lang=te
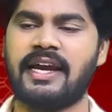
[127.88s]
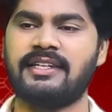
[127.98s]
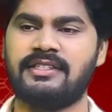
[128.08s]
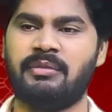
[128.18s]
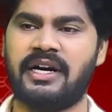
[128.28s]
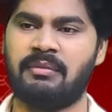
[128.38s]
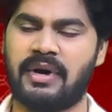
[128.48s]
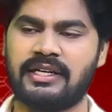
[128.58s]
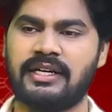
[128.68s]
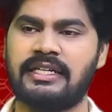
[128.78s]
స్ట్రాటజీ మేడం
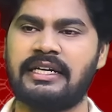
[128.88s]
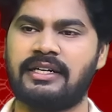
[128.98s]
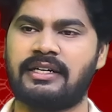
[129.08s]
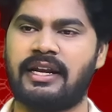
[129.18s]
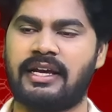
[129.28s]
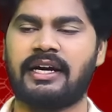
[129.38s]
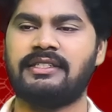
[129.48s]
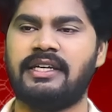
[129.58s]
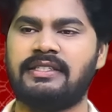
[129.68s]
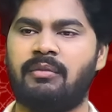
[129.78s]
మార్కెటింగ్ కట్ అలా
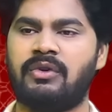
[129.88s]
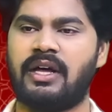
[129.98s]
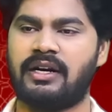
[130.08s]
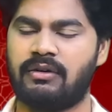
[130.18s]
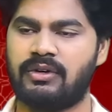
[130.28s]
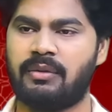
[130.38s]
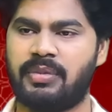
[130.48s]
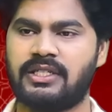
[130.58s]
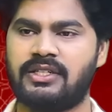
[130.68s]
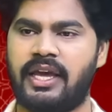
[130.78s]
కట్ చేసాము దాంట్లో ఉన్న
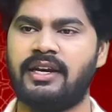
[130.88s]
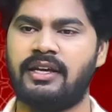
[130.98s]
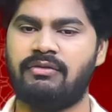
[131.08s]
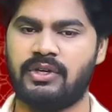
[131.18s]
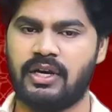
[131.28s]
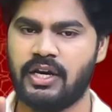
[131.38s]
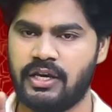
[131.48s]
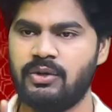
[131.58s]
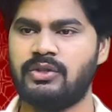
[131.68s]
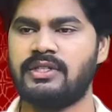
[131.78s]
బెస్ట్ అన్ని
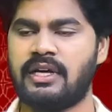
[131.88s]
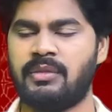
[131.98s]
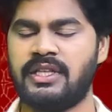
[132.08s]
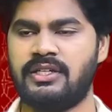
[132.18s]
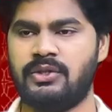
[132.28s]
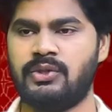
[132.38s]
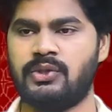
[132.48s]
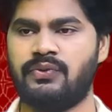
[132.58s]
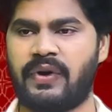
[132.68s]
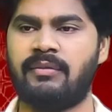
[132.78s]
యూత్ కు సంబంధించి
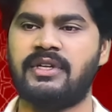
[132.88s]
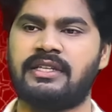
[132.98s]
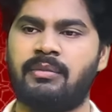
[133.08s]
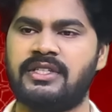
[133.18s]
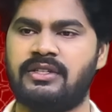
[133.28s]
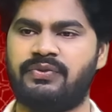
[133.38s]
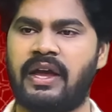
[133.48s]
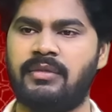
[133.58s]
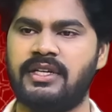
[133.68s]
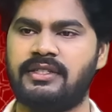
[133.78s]
యూత్ ఫ్యామిలీ సంబంధించి
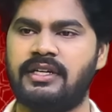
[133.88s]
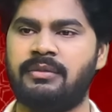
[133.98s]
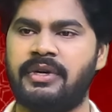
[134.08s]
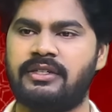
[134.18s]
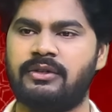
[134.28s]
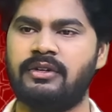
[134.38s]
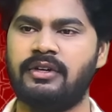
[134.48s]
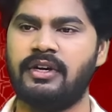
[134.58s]
ఫ్యామిలీ సెంటిమెంట్